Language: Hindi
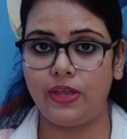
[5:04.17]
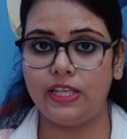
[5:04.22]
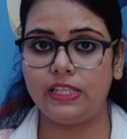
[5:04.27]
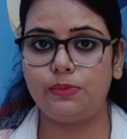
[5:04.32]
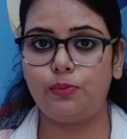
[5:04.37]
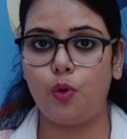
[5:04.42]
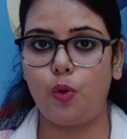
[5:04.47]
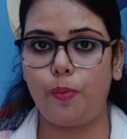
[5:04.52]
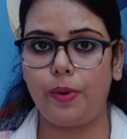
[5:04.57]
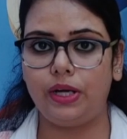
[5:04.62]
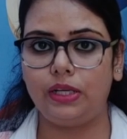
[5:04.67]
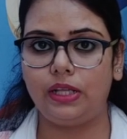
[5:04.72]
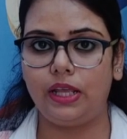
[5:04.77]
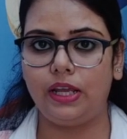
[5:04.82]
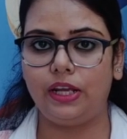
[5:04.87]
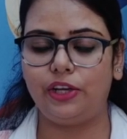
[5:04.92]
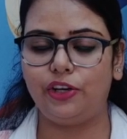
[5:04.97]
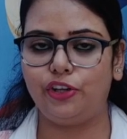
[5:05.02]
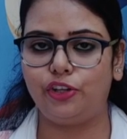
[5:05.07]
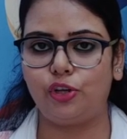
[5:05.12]
फेसबुक पर
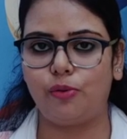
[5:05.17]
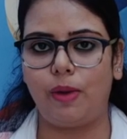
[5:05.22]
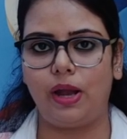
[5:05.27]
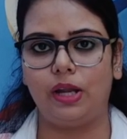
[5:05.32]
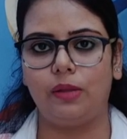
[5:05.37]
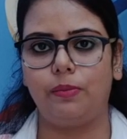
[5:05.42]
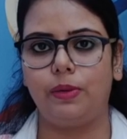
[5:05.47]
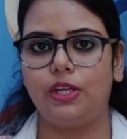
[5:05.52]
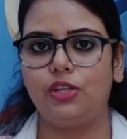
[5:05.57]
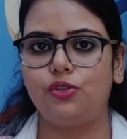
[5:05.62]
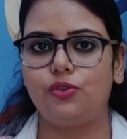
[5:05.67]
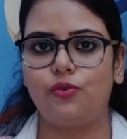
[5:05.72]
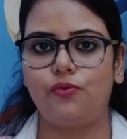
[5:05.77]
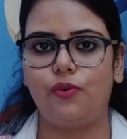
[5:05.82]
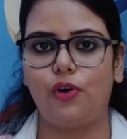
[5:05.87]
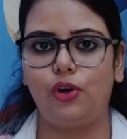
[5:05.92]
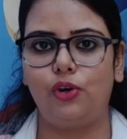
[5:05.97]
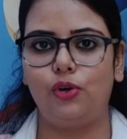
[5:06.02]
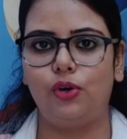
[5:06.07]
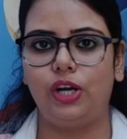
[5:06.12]
देख रहे हैं तो हमारे पेज को
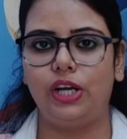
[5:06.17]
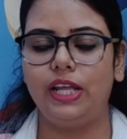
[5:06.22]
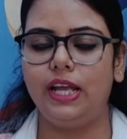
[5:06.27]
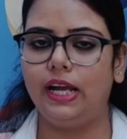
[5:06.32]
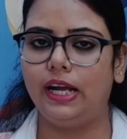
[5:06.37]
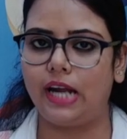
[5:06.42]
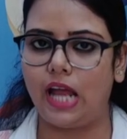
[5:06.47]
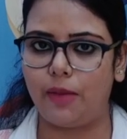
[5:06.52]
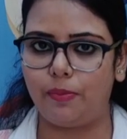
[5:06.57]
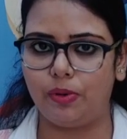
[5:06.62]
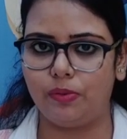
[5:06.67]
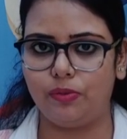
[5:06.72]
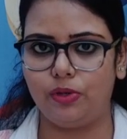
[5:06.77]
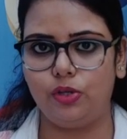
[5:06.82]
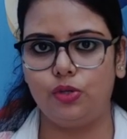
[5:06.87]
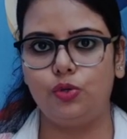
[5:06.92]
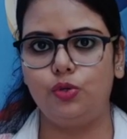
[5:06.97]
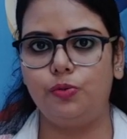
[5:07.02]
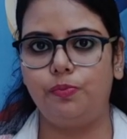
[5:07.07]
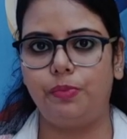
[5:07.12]
फॉलो करें अगर आप हमें
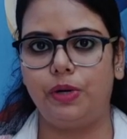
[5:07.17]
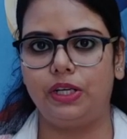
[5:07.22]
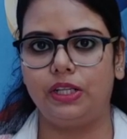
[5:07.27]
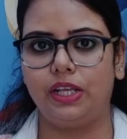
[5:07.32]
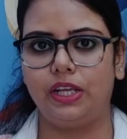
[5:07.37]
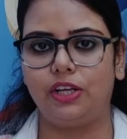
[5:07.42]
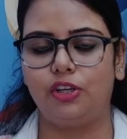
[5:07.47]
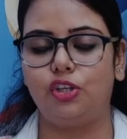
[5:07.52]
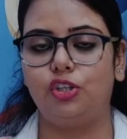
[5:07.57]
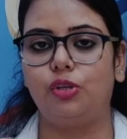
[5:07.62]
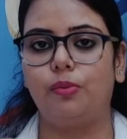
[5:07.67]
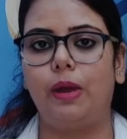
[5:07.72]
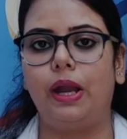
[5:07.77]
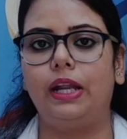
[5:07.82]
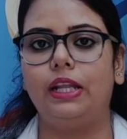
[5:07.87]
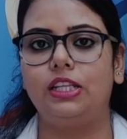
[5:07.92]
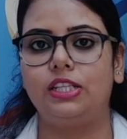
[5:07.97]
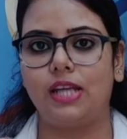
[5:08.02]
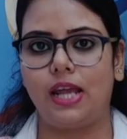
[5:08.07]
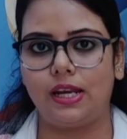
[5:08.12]
यूट्यूब पर देख रहे हो तो
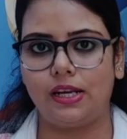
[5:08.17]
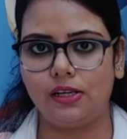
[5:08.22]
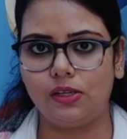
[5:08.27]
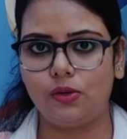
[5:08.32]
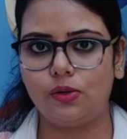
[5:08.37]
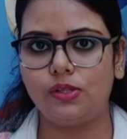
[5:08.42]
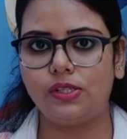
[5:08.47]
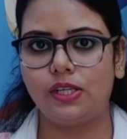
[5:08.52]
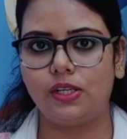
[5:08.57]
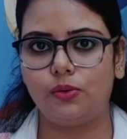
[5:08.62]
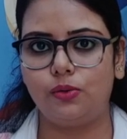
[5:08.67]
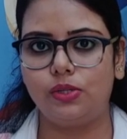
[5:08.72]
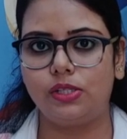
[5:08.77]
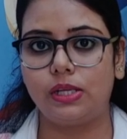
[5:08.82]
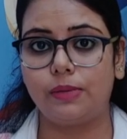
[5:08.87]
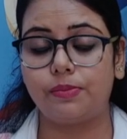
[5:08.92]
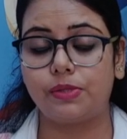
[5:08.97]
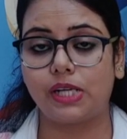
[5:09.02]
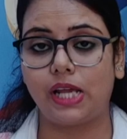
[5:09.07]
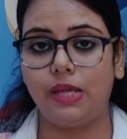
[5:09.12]
हमारे चैनल को ज़रूर
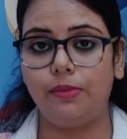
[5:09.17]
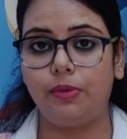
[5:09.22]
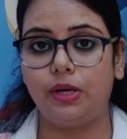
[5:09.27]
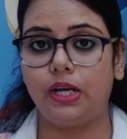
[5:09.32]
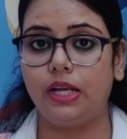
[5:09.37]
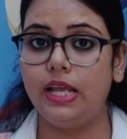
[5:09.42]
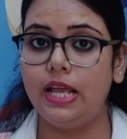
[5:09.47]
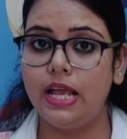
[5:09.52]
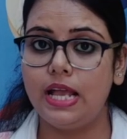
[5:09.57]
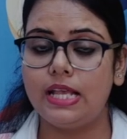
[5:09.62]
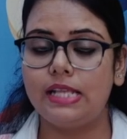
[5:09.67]
सब्सक्राइब करें